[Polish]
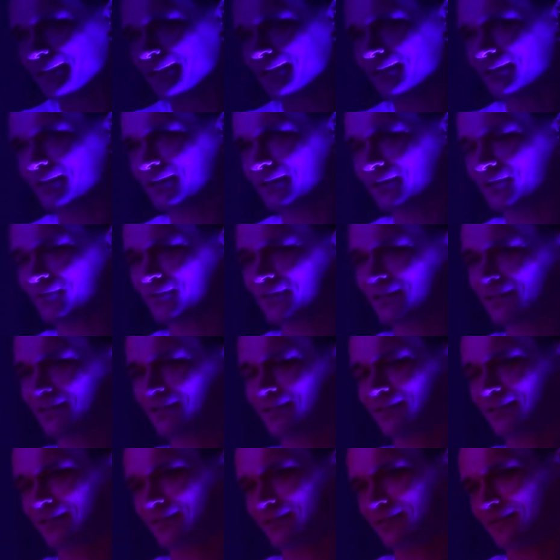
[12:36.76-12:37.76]
i, i
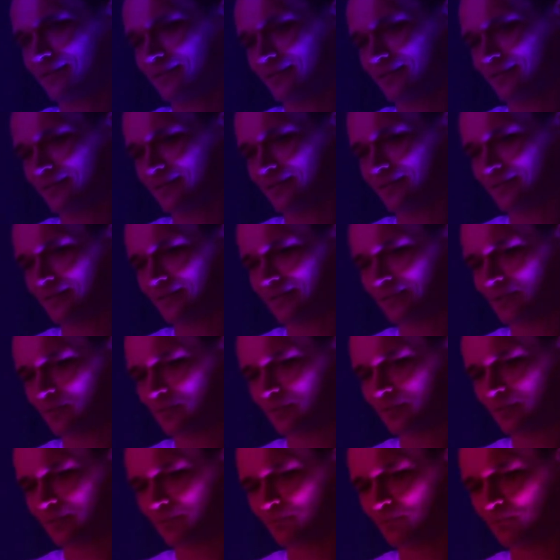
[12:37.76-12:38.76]
wtedy
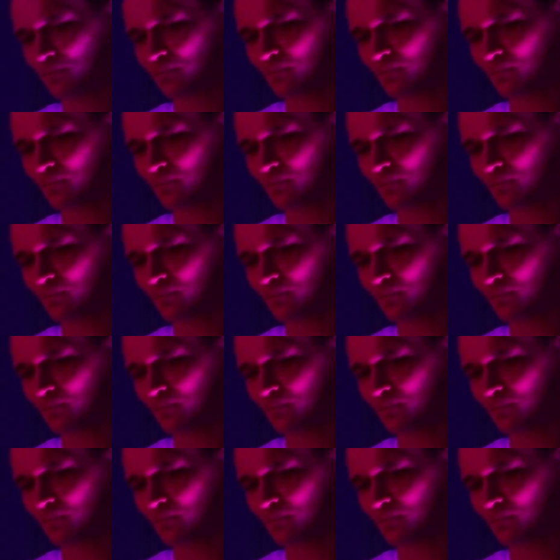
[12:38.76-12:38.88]
jakby